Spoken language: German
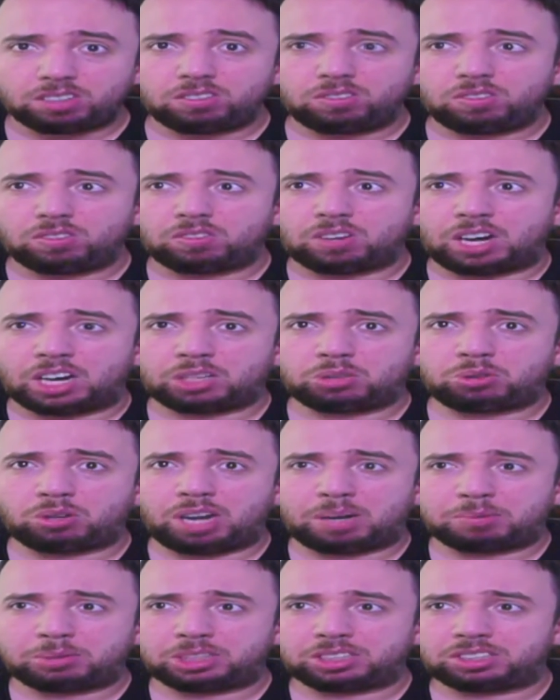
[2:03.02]
aktuell
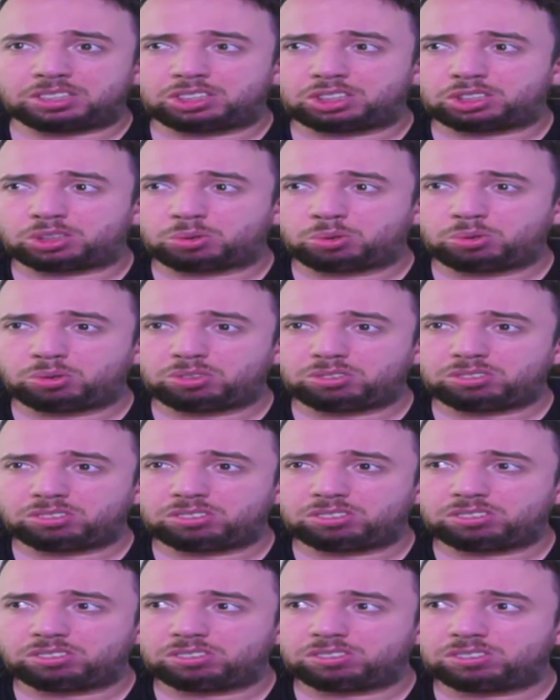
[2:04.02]
habe ich jetzt nicht so
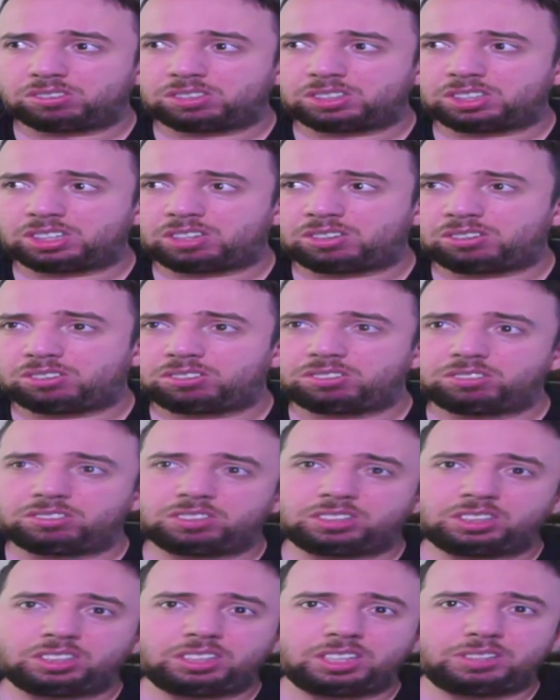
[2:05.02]
genau
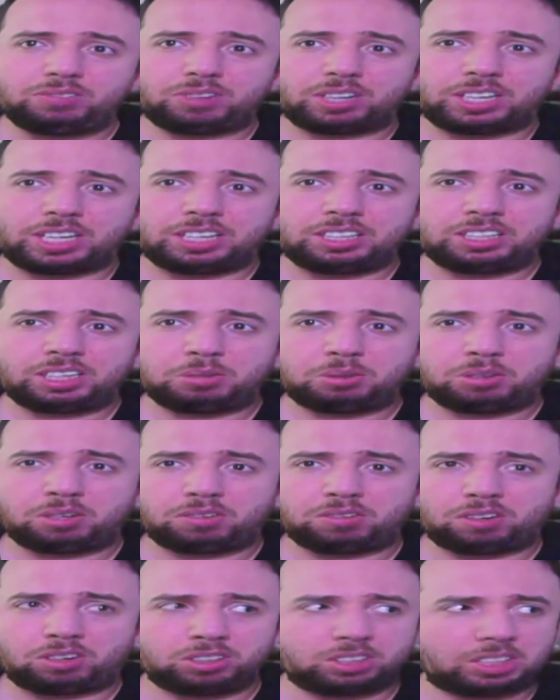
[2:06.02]
die Innenverteidiger im Kopf,
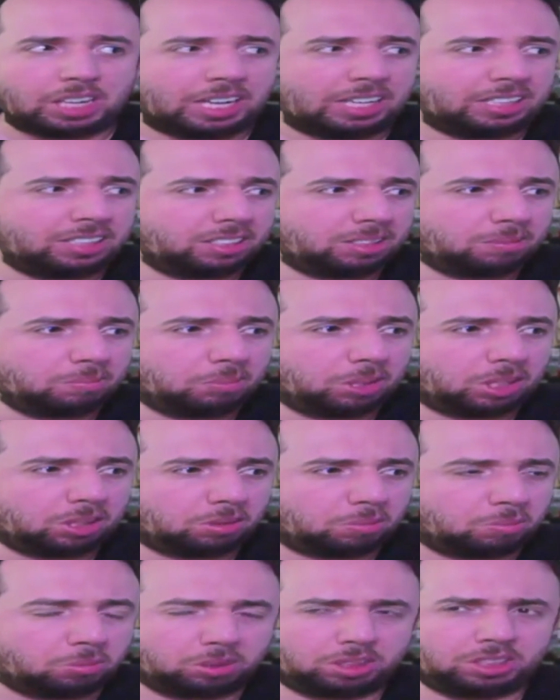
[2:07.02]
außer Halstenberg
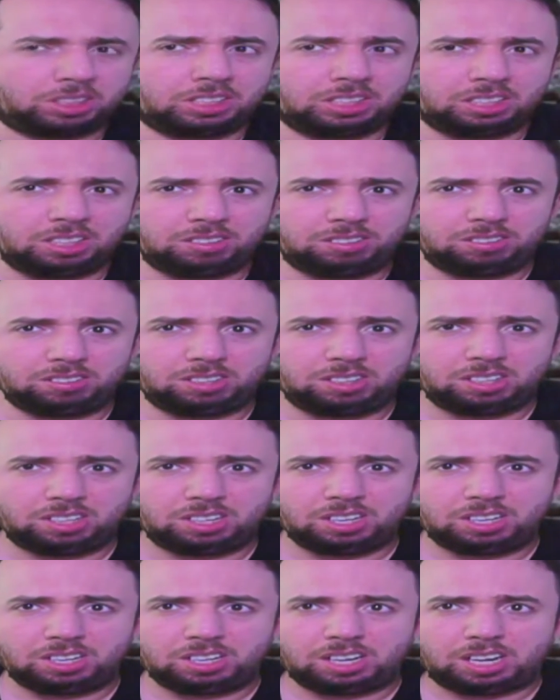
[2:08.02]
und Mokiele.
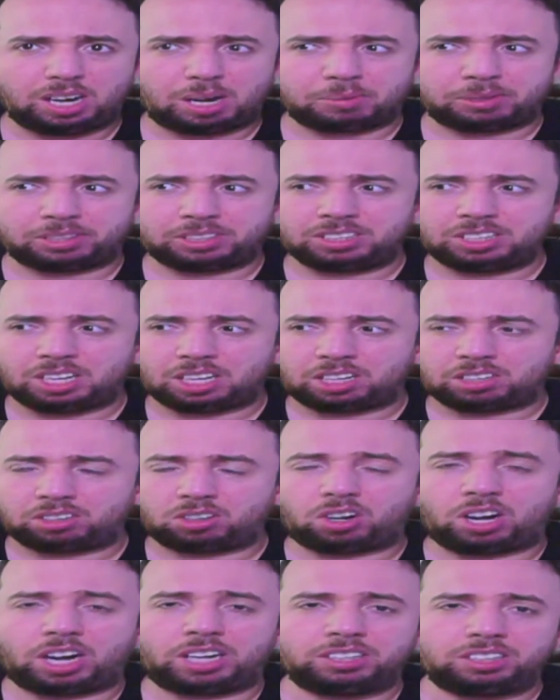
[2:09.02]
Aber da sind ja
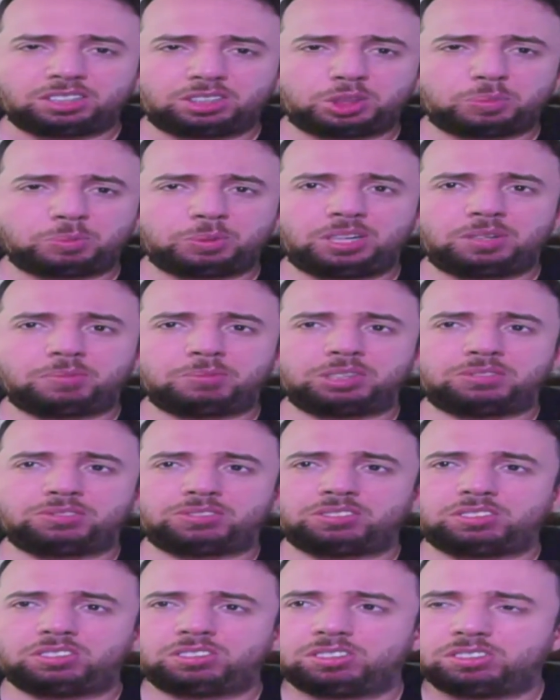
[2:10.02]
noch andere Spieler mit
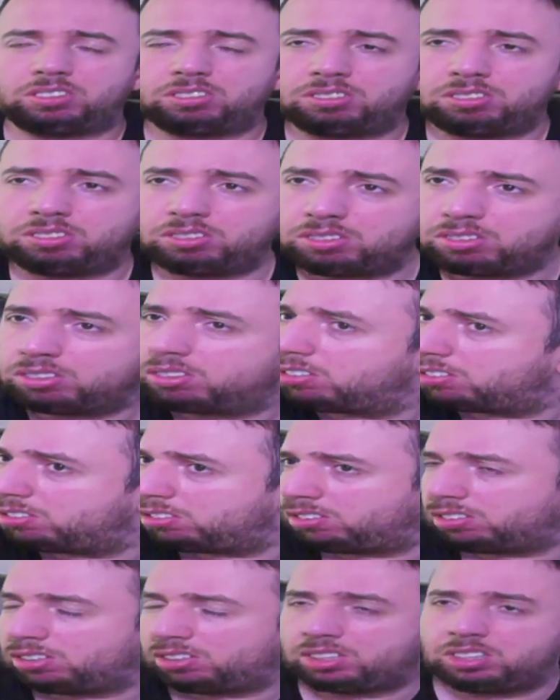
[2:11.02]
äh,
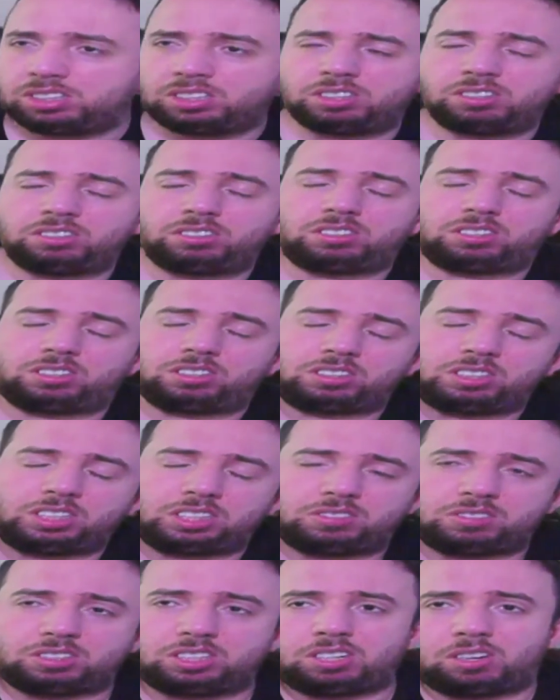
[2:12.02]
diese Saison
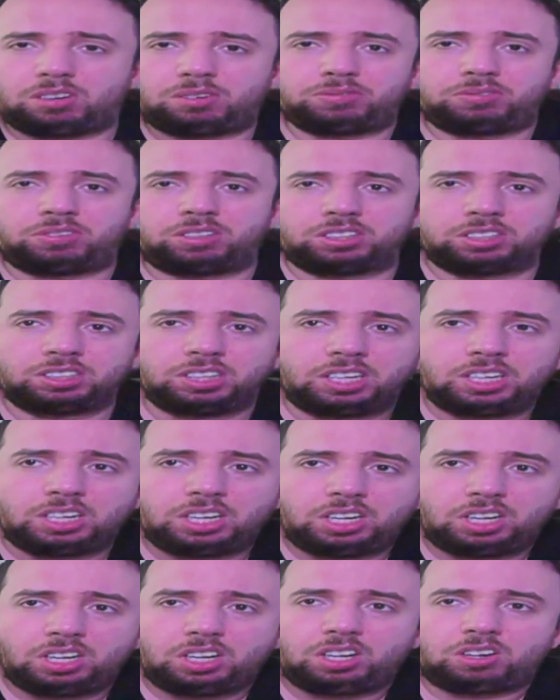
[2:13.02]
jetzt gekauft worden.
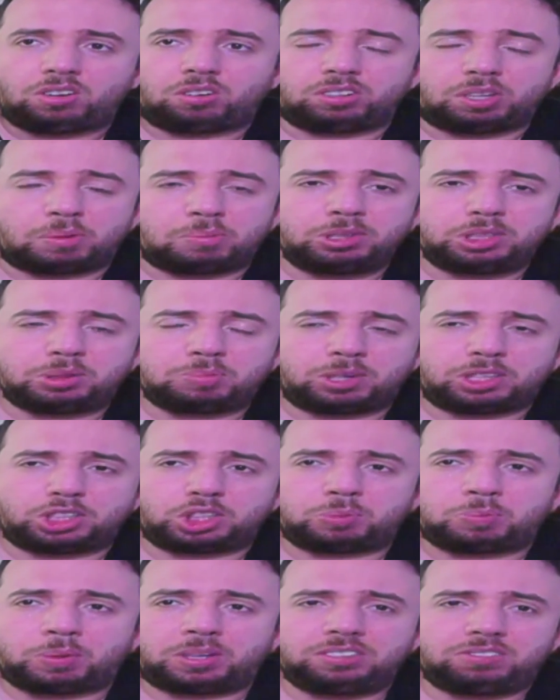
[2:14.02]
Und da bin ich mal
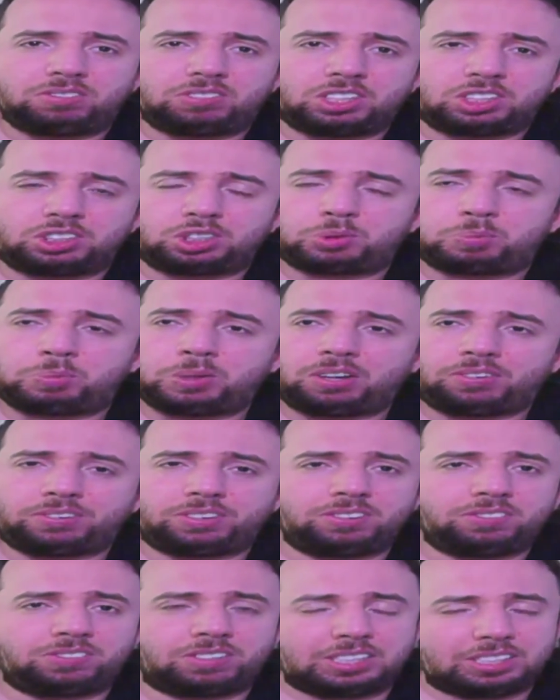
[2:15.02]
gespannt, wie das Spiel auf
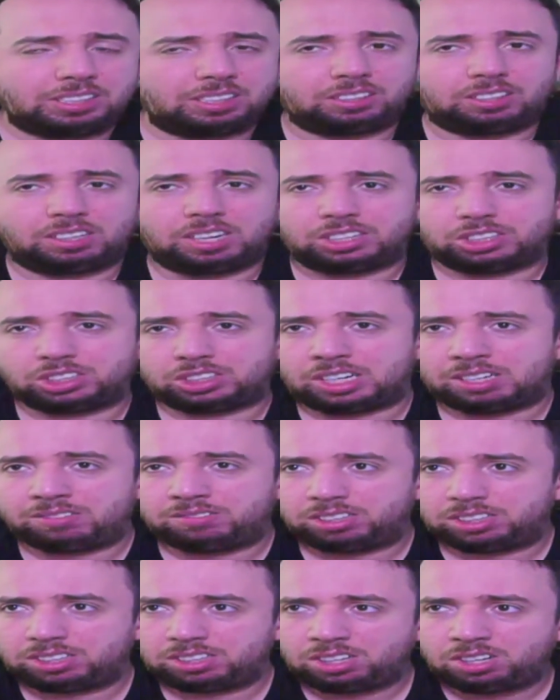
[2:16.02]
jeden Fall gleich sein
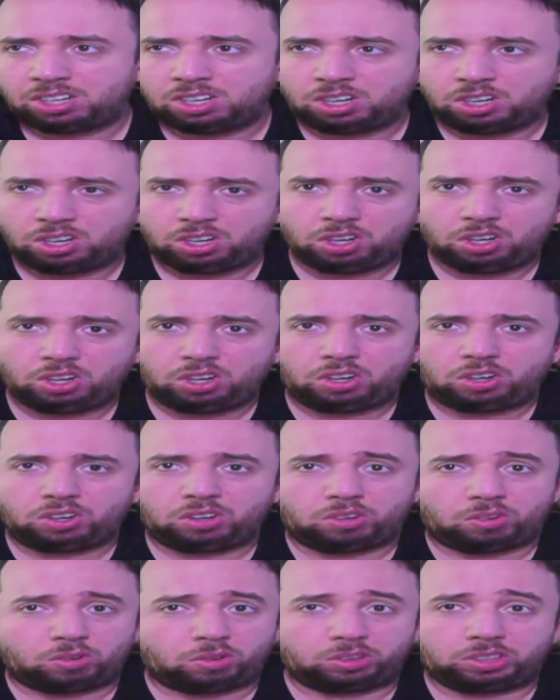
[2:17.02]
wird.
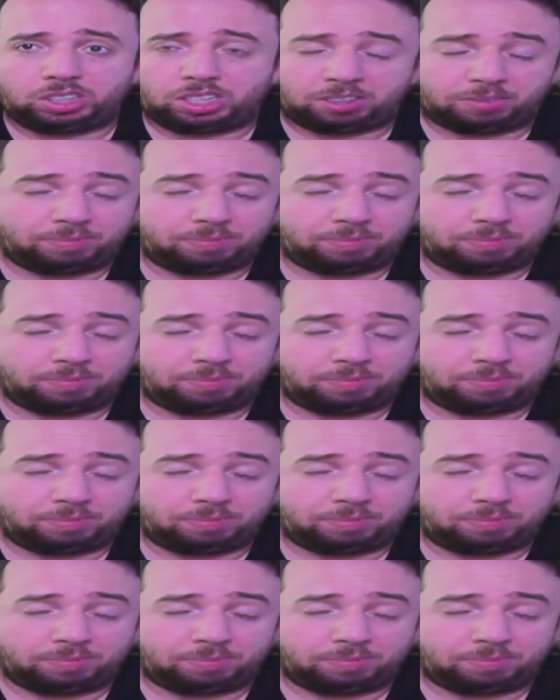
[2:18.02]
Und ja,